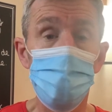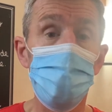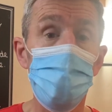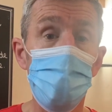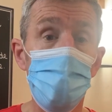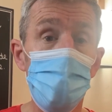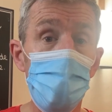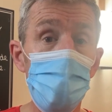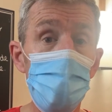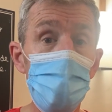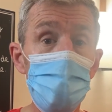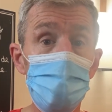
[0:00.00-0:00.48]

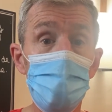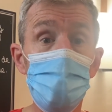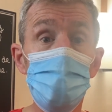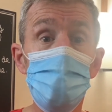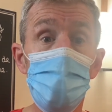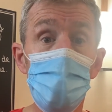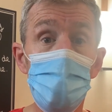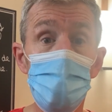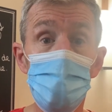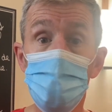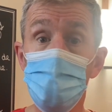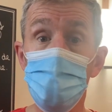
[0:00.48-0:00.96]
vraiment
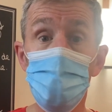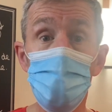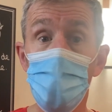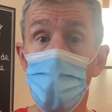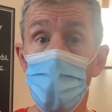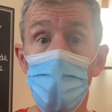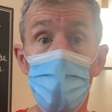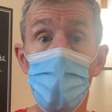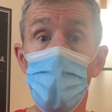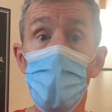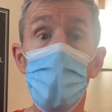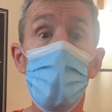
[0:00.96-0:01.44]
s'axer là-dessus.
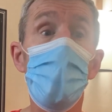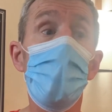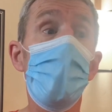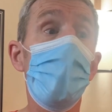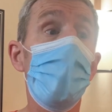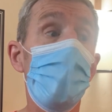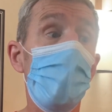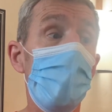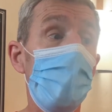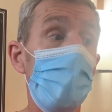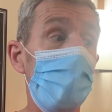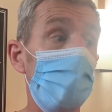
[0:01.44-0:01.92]

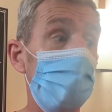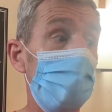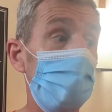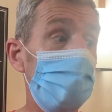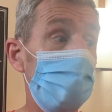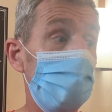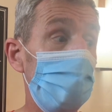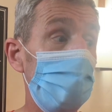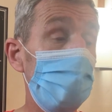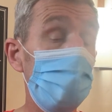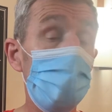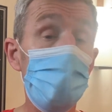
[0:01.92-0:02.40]

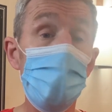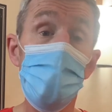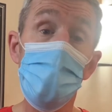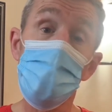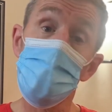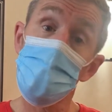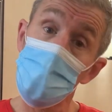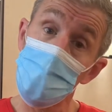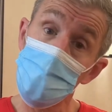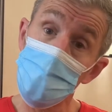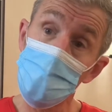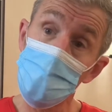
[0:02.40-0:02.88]
Parce que le client, c'est lui